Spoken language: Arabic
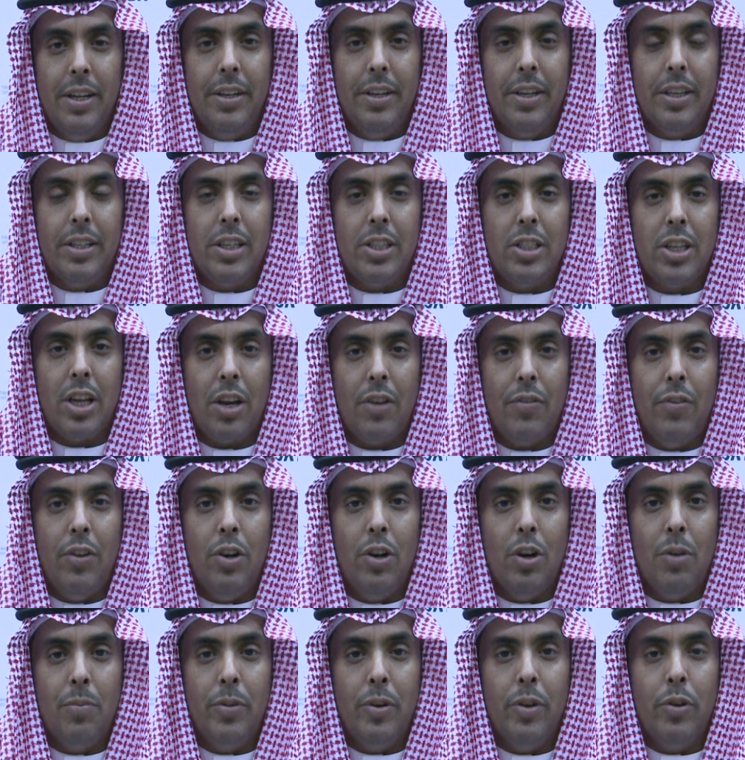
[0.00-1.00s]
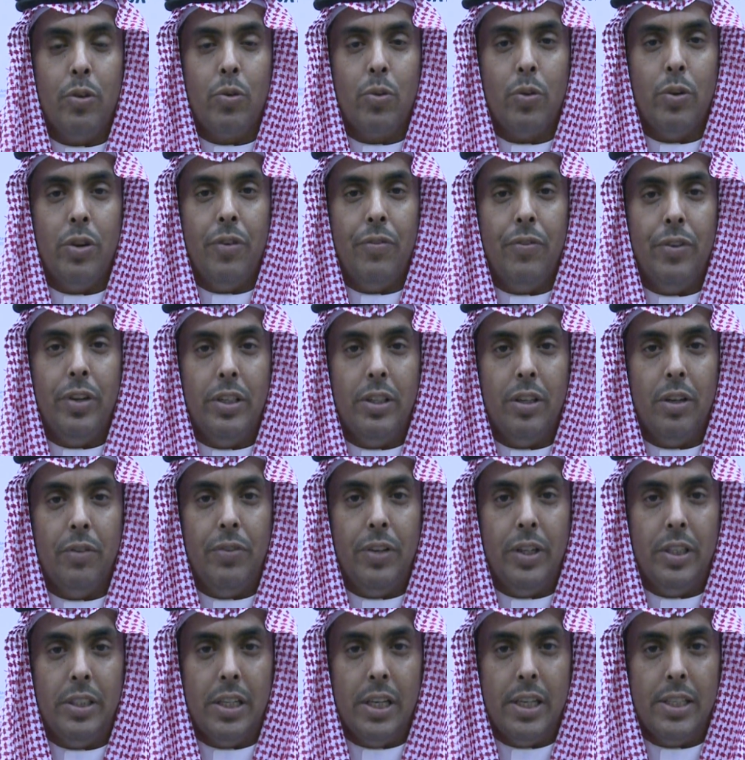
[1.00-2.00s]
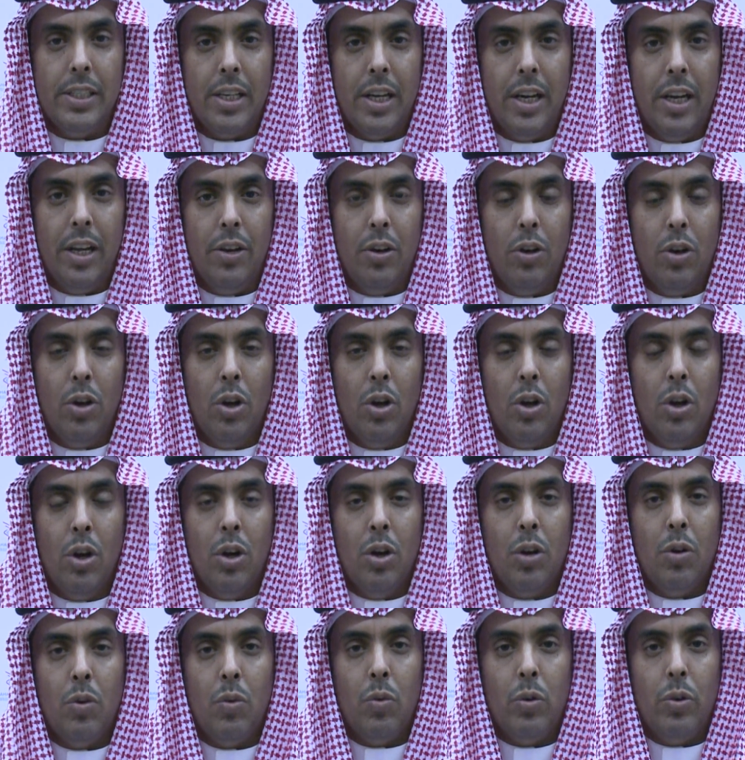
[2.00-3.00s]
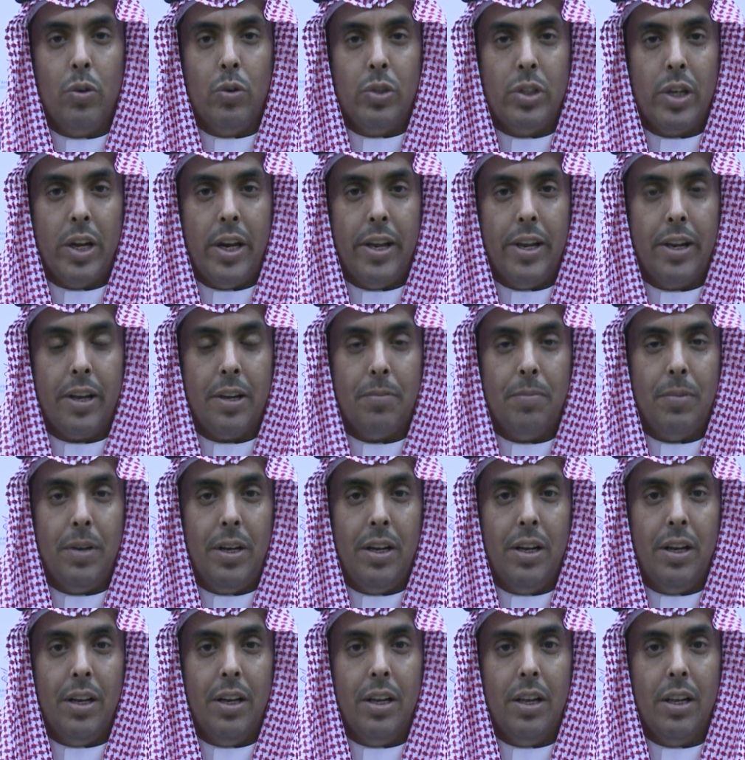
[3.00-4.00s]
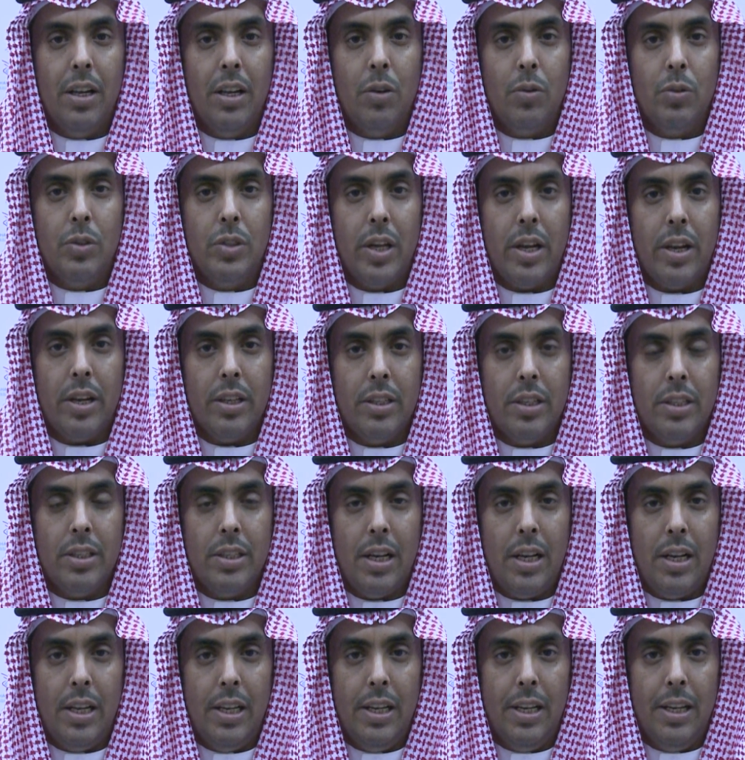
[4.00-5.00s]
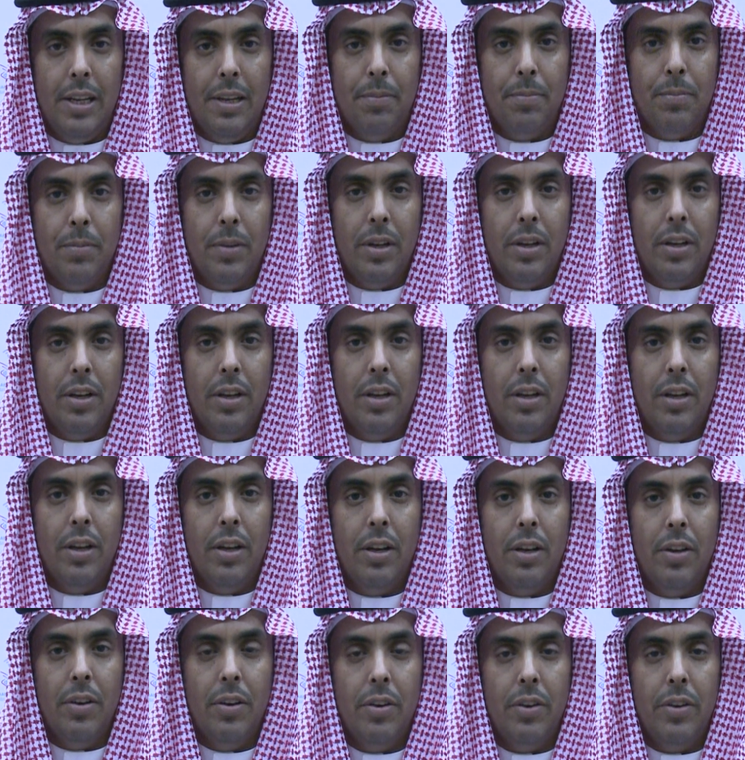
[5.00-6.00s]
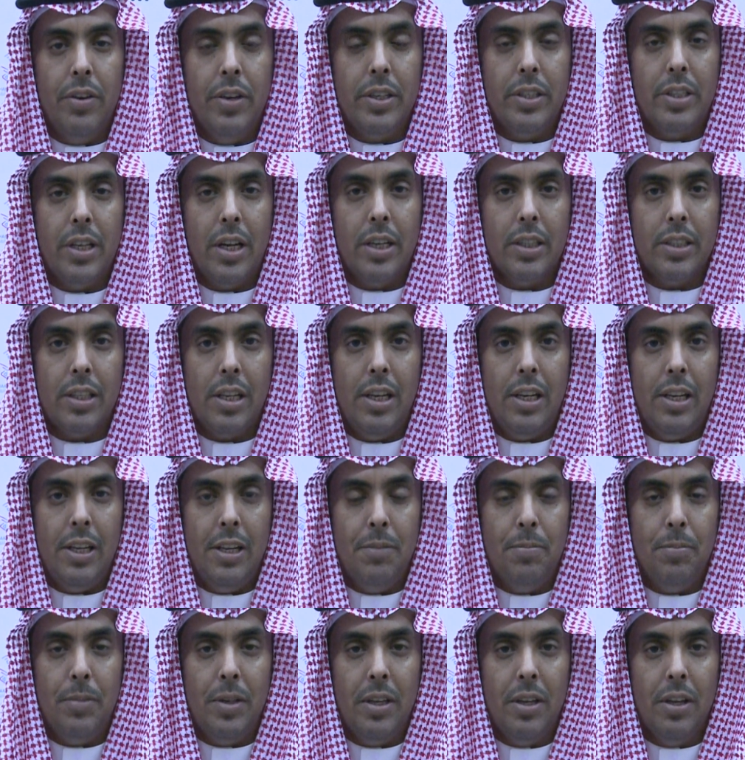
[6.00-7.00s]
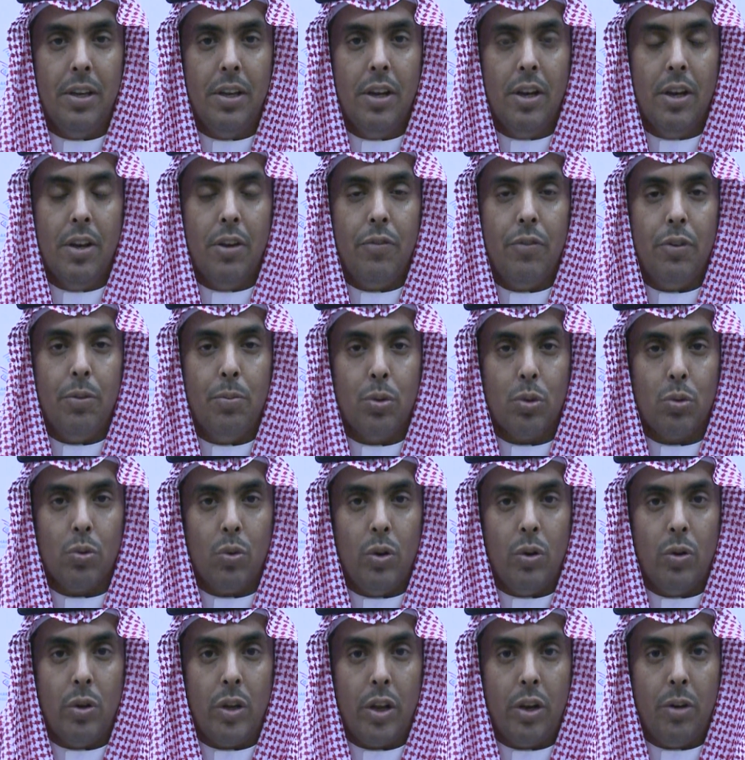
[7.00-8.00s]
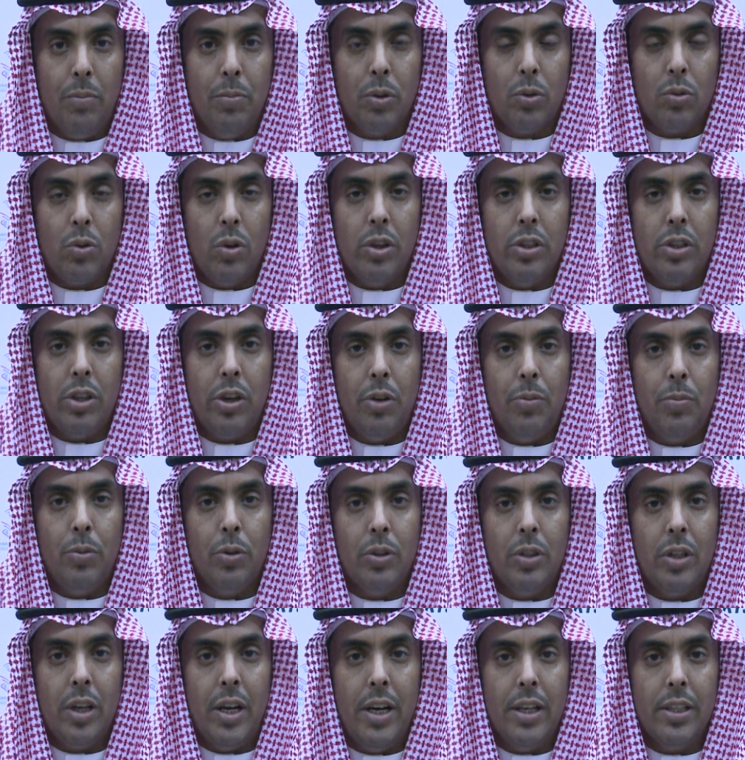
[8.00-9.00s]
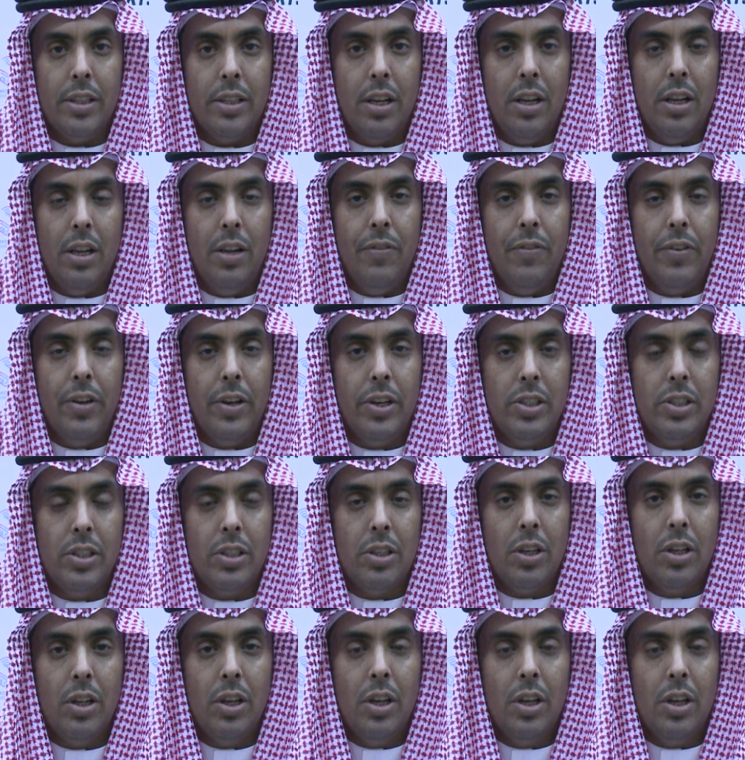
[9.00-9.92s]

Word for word: نتشرف اليوم أن كنا في في جيزان ونشارك مع وزارة التعليم آه، النشاط العلمي في بطولة بطولة الريبوتات الفرست